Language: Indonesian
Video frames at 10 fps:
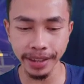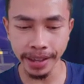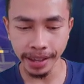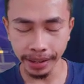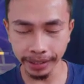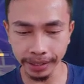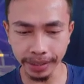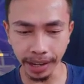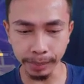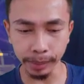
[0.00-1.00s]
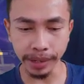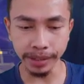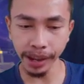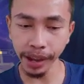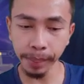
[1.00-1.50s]
ini kita akan bermain
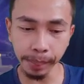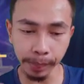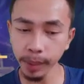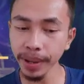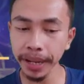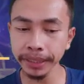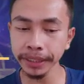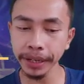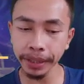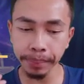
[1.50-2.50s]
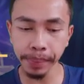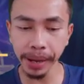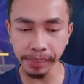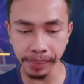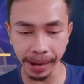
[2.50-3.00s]
game Mobile Legend Bang
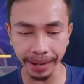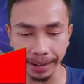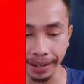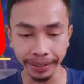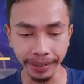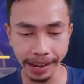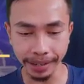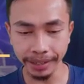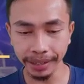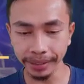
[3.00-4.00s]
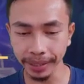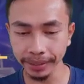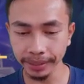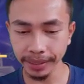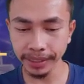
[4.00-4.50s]
Bang. Oke, nah
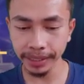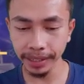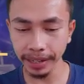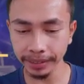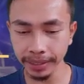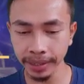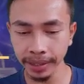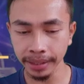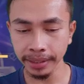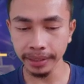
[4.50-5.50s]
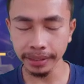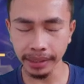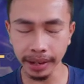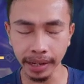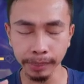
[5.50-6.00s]
jadi di sini nanti
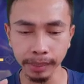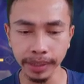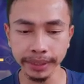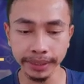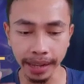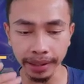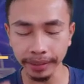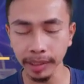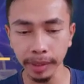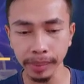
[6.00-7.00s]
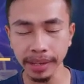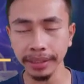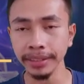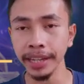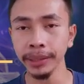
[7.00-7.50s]
kita akan bermain santai teman-teman,
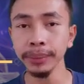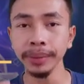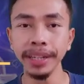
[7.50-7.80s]
yaitu